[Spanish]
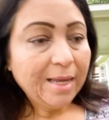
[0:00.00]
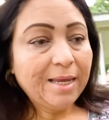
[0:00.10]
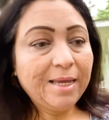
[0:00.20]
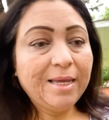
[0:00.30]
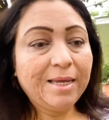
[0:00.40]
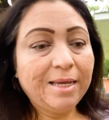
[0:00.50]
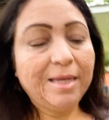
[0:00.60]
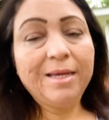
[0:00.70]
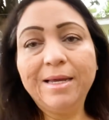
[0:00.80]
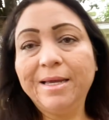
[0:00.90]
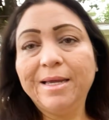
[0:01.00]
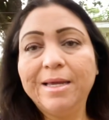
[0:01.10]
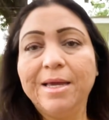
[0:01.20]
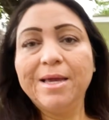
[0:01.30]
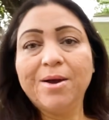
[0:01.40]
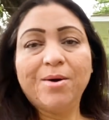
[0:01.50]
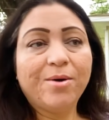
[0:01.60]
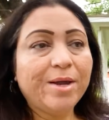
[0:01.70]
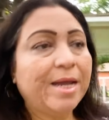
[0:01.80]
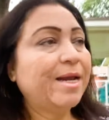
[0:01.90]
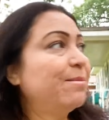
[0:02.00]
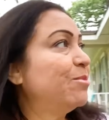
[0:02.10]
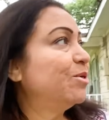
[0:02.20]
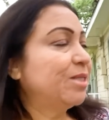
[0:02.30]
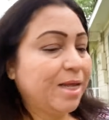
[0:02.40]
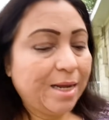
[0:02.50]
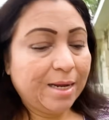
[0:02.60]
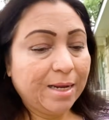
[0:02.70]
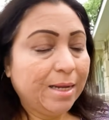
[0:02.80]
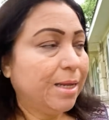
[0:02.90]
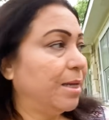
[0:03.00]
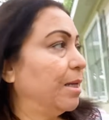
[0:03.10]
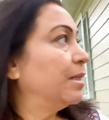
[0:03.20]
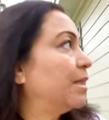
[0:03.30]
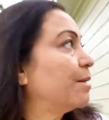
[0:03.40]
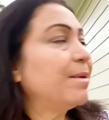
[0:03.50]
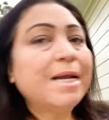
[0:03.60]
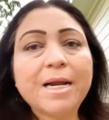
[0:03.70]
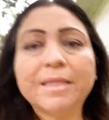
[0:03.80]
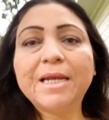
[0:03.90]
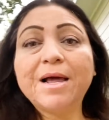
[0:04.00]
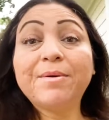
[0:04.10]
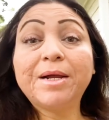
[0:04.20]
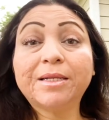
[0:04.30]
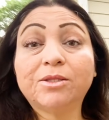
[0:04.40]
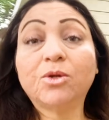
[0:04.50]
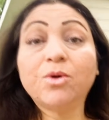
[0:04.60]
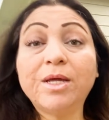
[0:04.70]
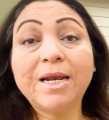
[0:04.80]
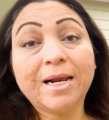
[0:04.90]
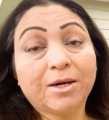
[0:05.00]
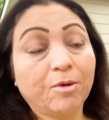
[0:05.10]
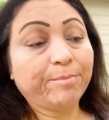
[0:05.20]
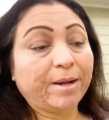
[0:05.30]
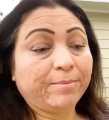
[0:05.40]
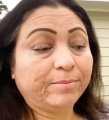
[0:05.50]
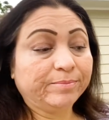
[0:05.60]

y hoy queremos terminar de lavar toda la ropa.